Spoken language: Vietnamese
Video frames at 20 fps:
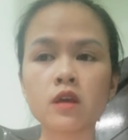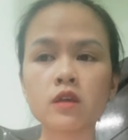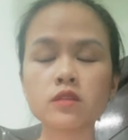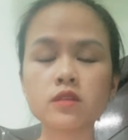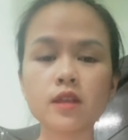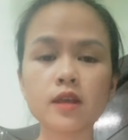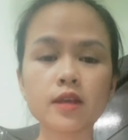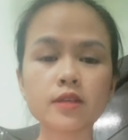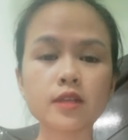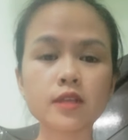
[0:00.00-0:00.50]
tức
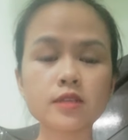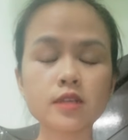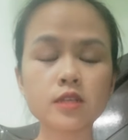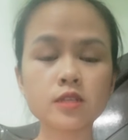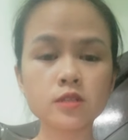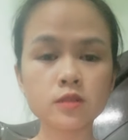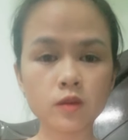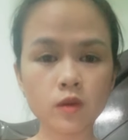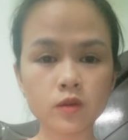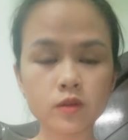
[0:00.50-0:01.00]
là người ta sẽ
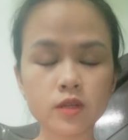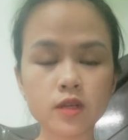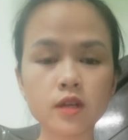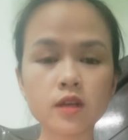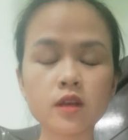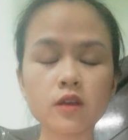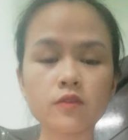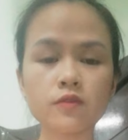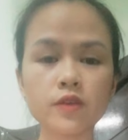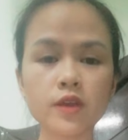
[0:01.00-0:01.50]
dồn ứng
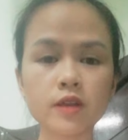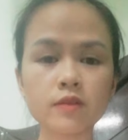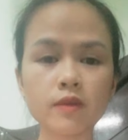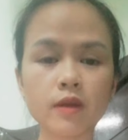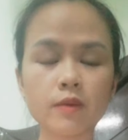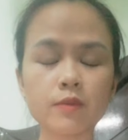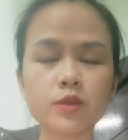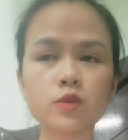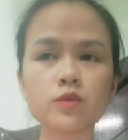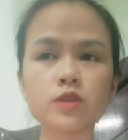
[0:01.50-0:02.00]
cử viên vào
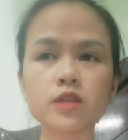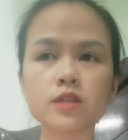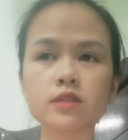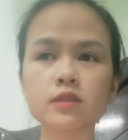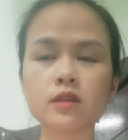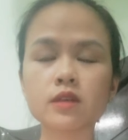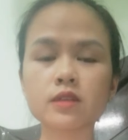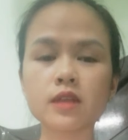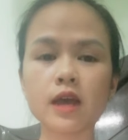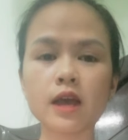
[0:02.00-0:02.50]
ví dụ như
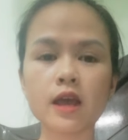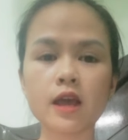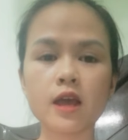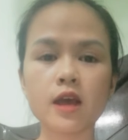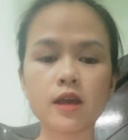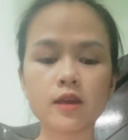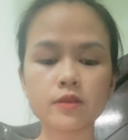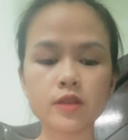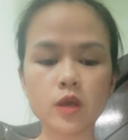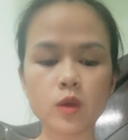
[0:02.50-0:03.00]
người ta
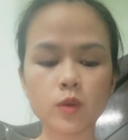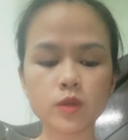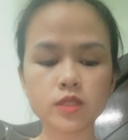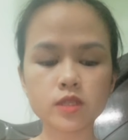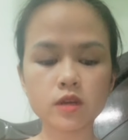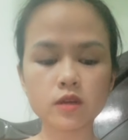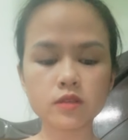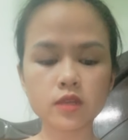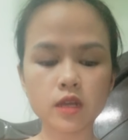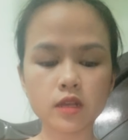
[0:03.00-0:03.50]
để hồ
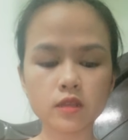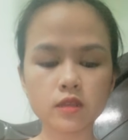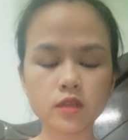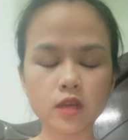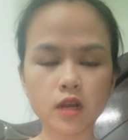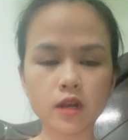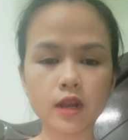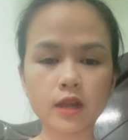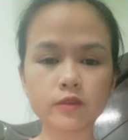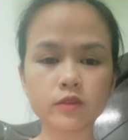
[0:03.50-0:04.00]
sơ nhận
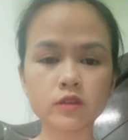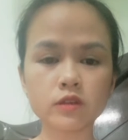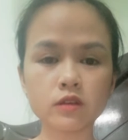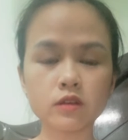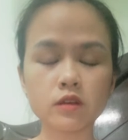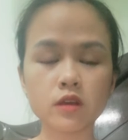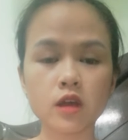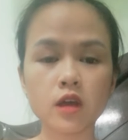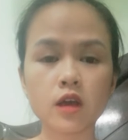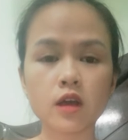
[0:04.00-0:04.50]
nhận là từ
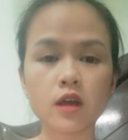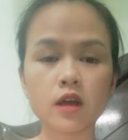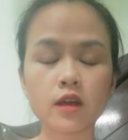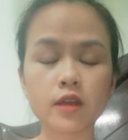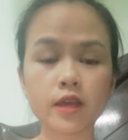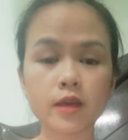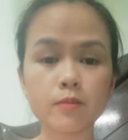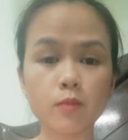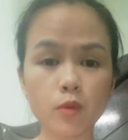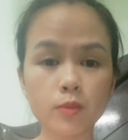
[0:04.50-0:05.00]

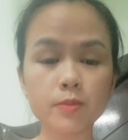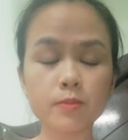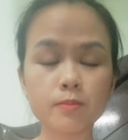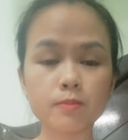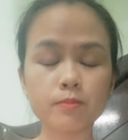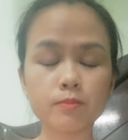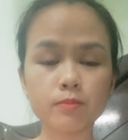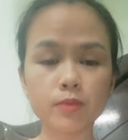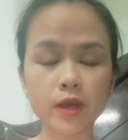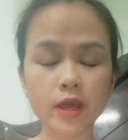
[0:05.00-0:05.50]

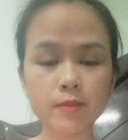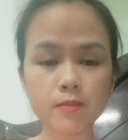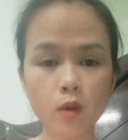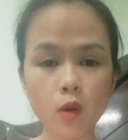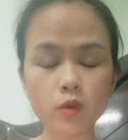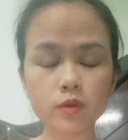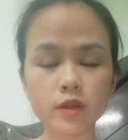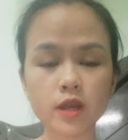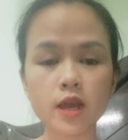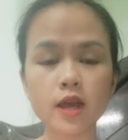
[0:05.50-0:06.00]
ngày
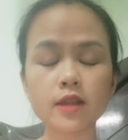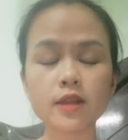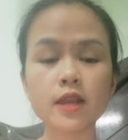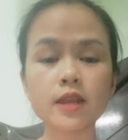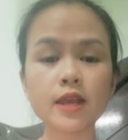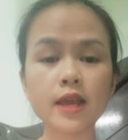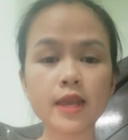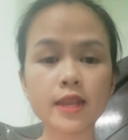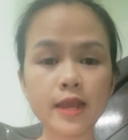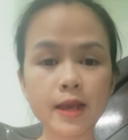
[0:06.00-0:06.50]
1 đến
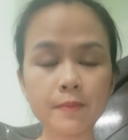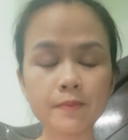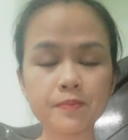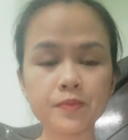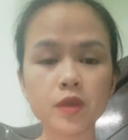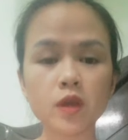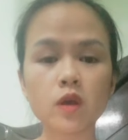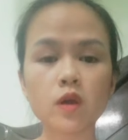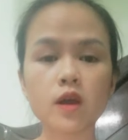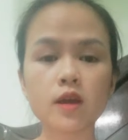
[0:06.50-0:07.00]
ngày 5
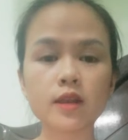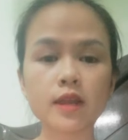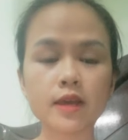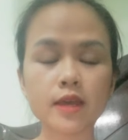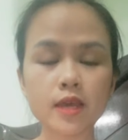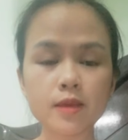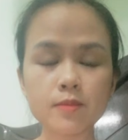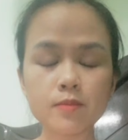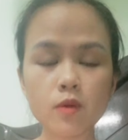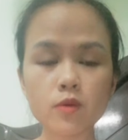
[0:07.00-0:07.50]
hoặc là
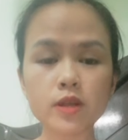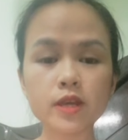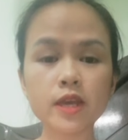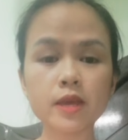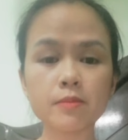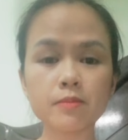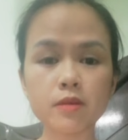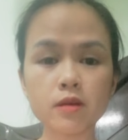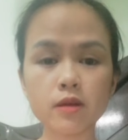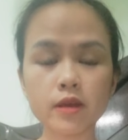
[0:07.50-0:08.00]
ngày 1 đến ngày
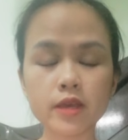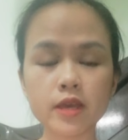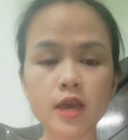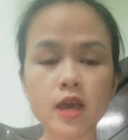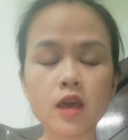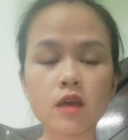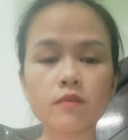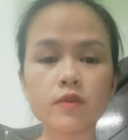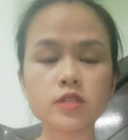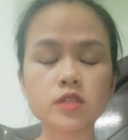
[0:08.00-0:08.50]
10
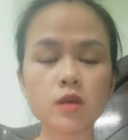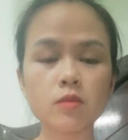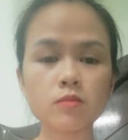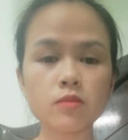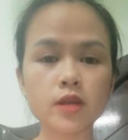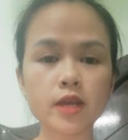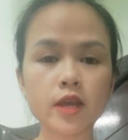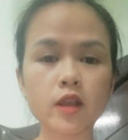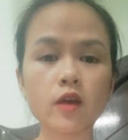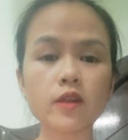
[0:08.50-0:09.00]
và trong
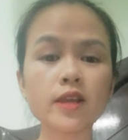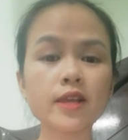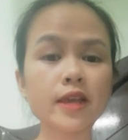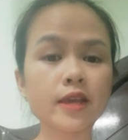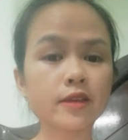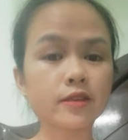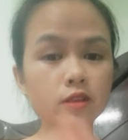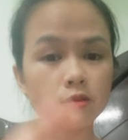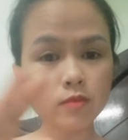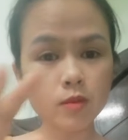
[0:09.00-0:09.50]
10 ngày đó đến
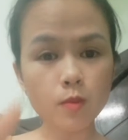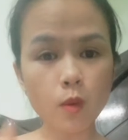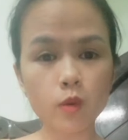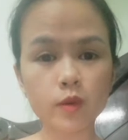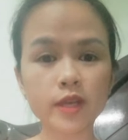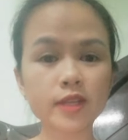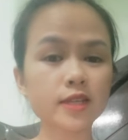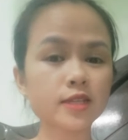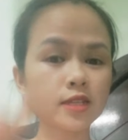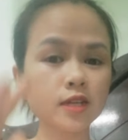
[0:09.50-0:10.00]
ngày thứ 11
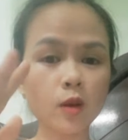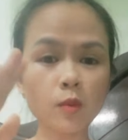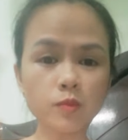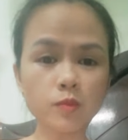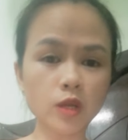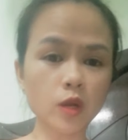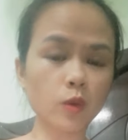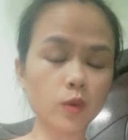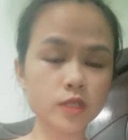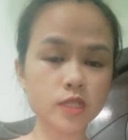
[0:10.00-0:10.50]
người ta sẽ không
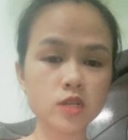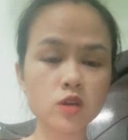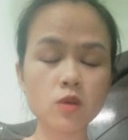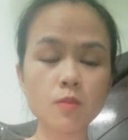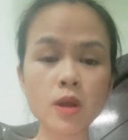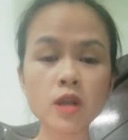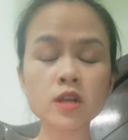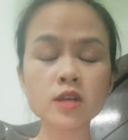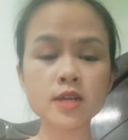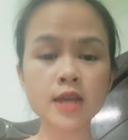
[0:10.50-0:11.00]
nhận hồ sơ của
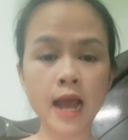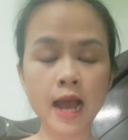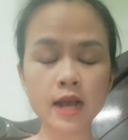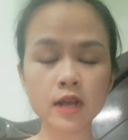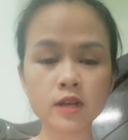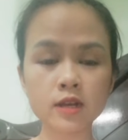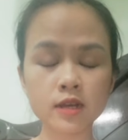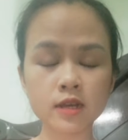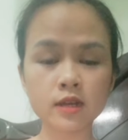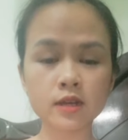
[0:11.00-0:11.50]
bất cứ
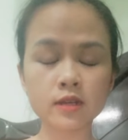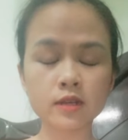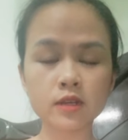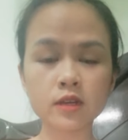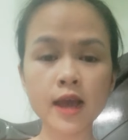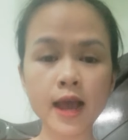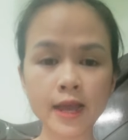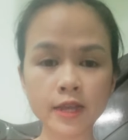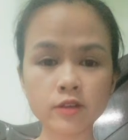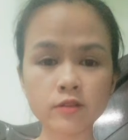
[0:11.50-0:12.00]
cứ cứ
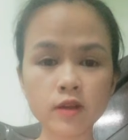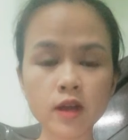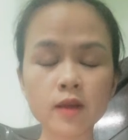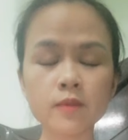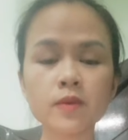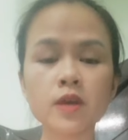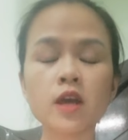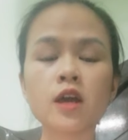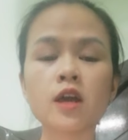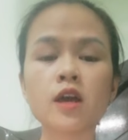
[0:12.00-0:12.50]
ai nữa
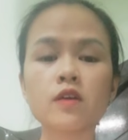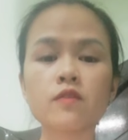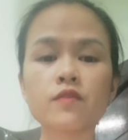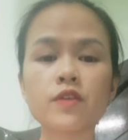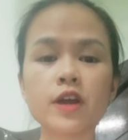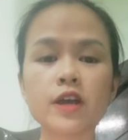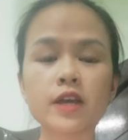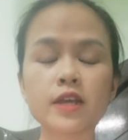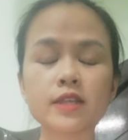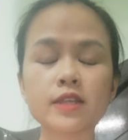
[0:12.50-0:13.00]

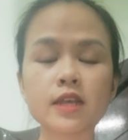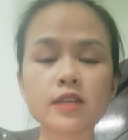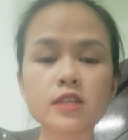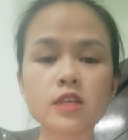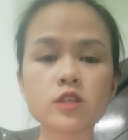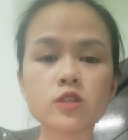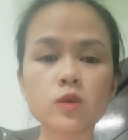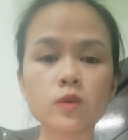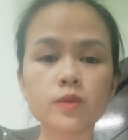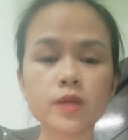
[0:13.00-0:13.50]
và người ta sẽ
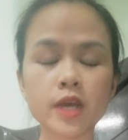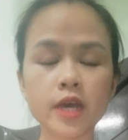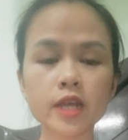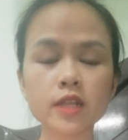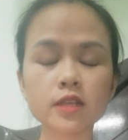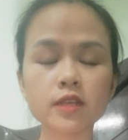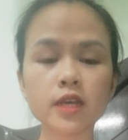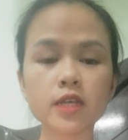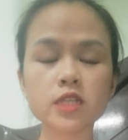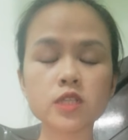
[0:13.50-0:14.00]
dồn hết
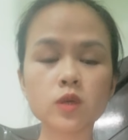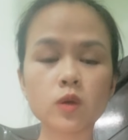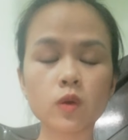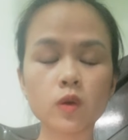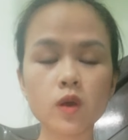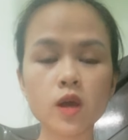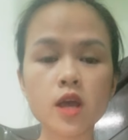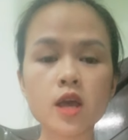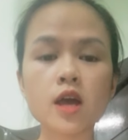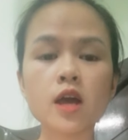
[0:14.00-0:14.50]
cái số
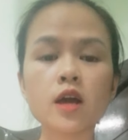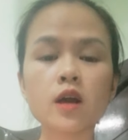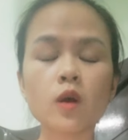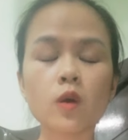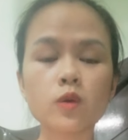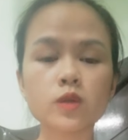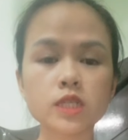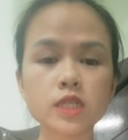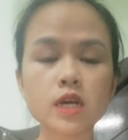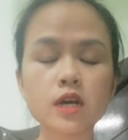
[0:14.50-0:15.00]

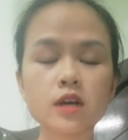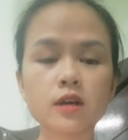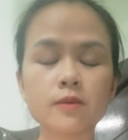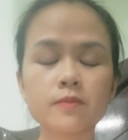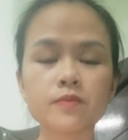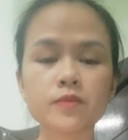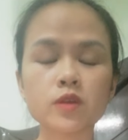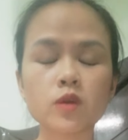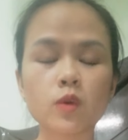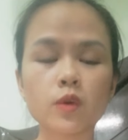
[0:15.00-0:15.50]
hồ sơ
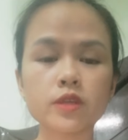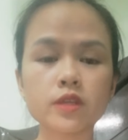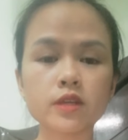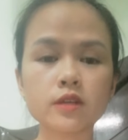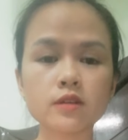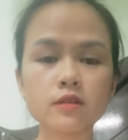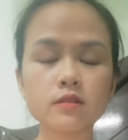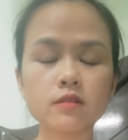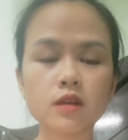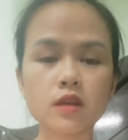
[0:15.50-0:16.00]
của những
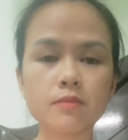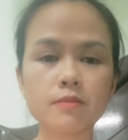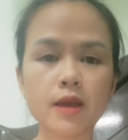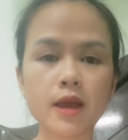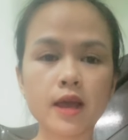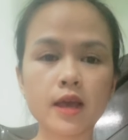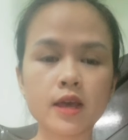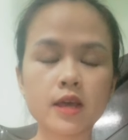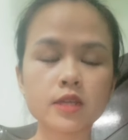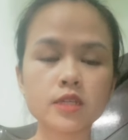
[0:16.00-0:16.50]
người mà
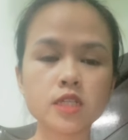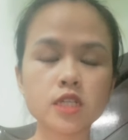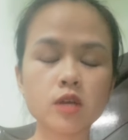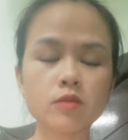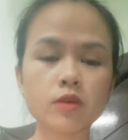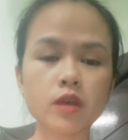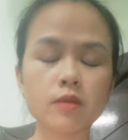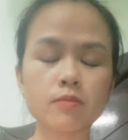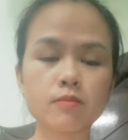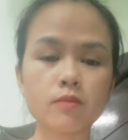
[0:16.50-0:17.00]
trong
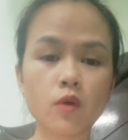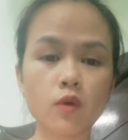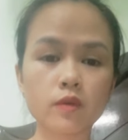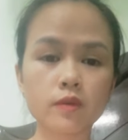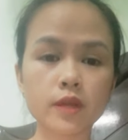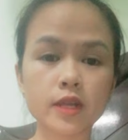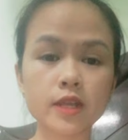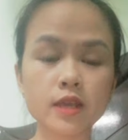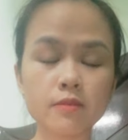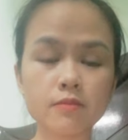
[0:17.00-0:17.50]
ngày 1
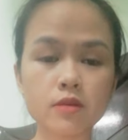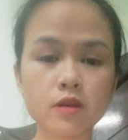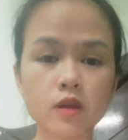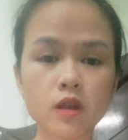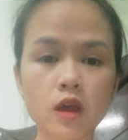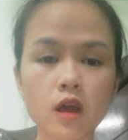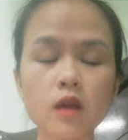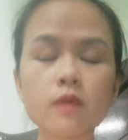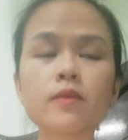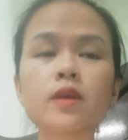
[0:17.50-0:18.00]
đến ngày 10
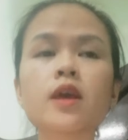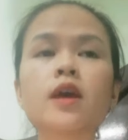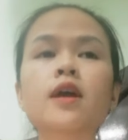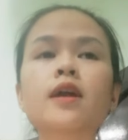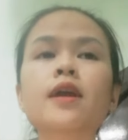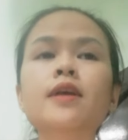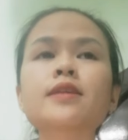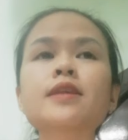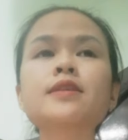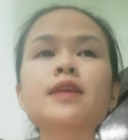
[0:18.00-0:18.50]
đó
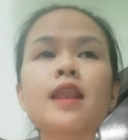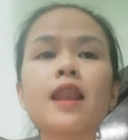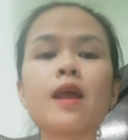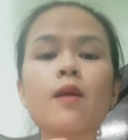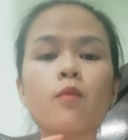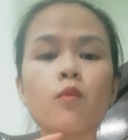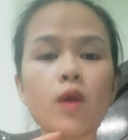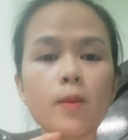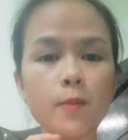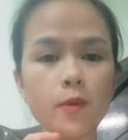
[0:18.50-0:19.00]
người ta sẽ lọc
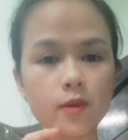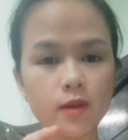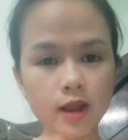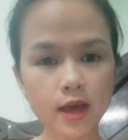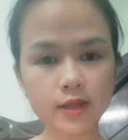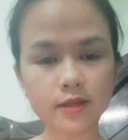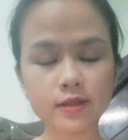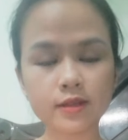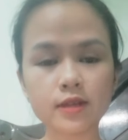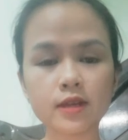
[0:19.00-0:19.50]
qua một
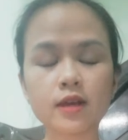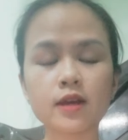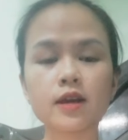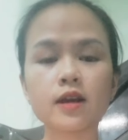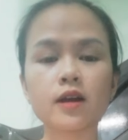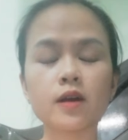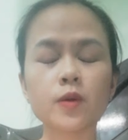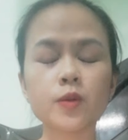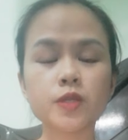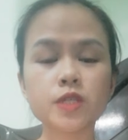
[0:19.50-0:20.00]
lần
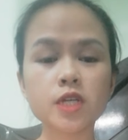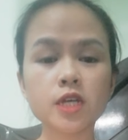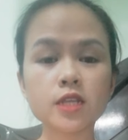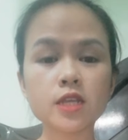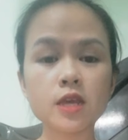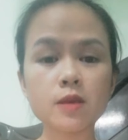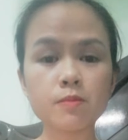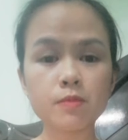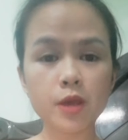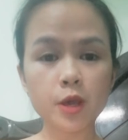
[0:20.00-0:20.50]
ở trên
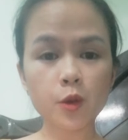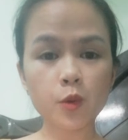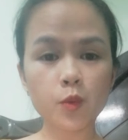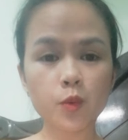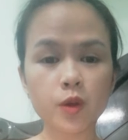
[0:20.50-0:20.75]
email